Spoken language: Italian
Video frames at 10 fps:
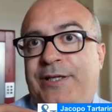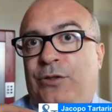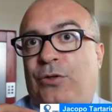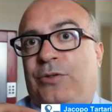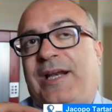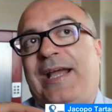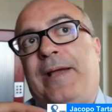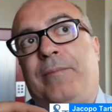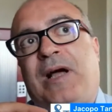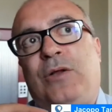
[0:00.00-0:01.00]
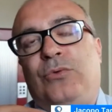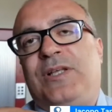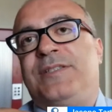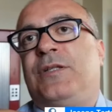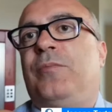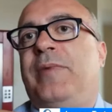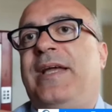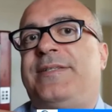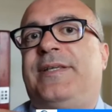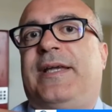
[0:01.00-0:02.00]
3% alle utenze
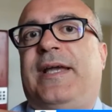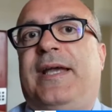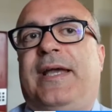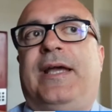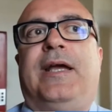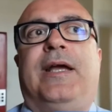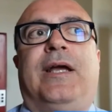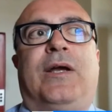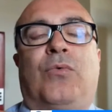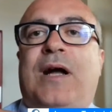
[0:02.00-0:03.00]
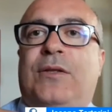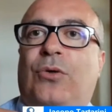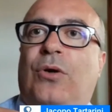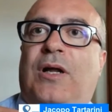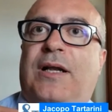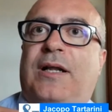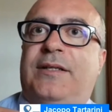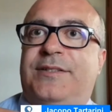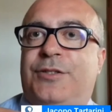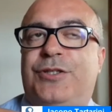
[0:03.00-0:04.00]
domestiche, 4%
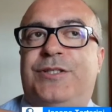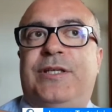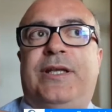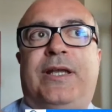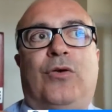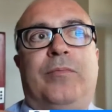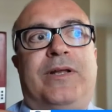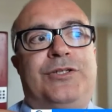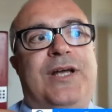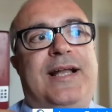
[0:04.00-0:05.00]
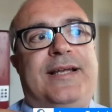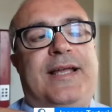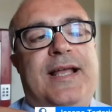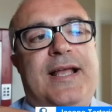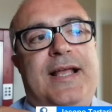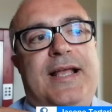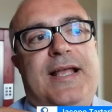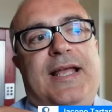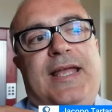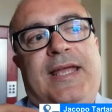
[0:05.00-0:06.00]
agli esercizi commerciali
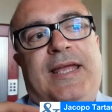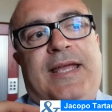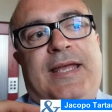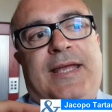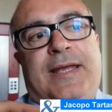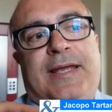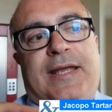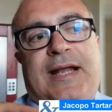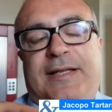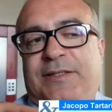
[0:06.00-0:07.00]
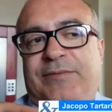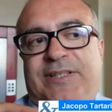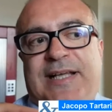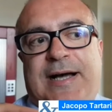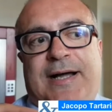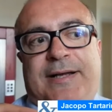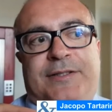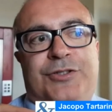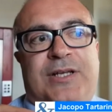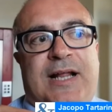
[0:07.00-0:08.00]
e alle attività
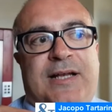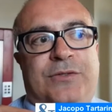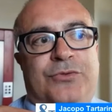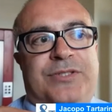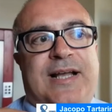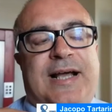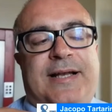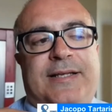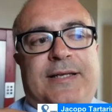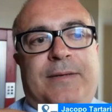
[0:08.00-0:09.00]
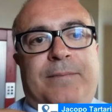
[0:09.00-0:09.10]
artigianali, industriali.